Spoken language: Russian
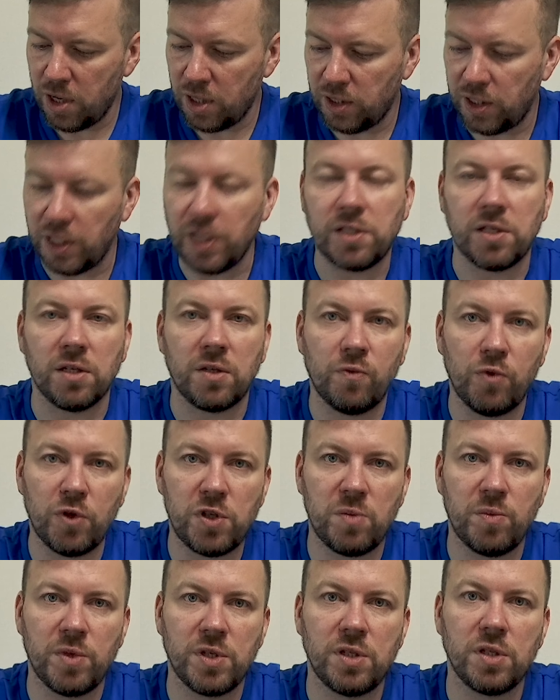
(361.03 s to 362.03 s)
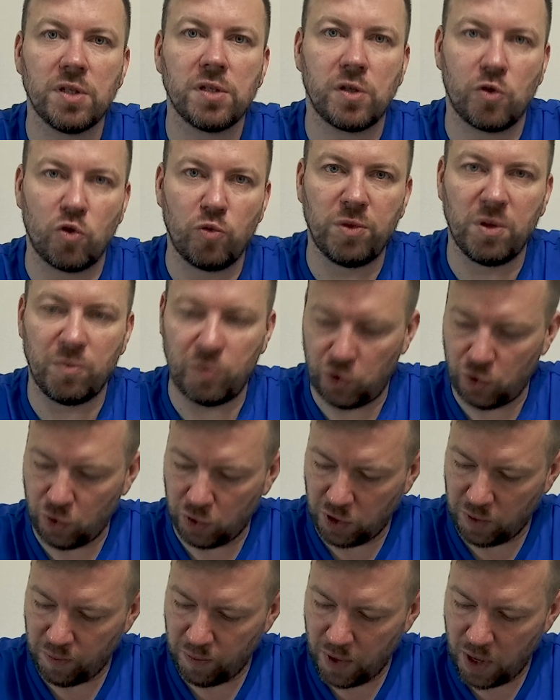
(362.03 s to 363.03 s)
38 из них с крупным
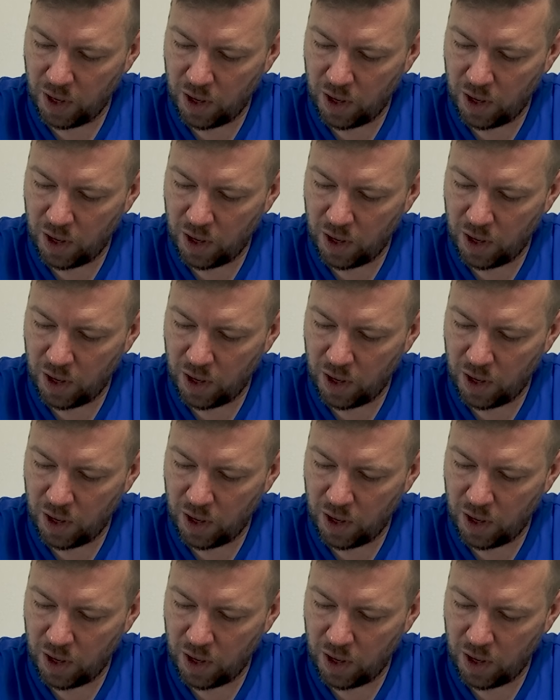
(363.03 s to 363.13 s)
счетом.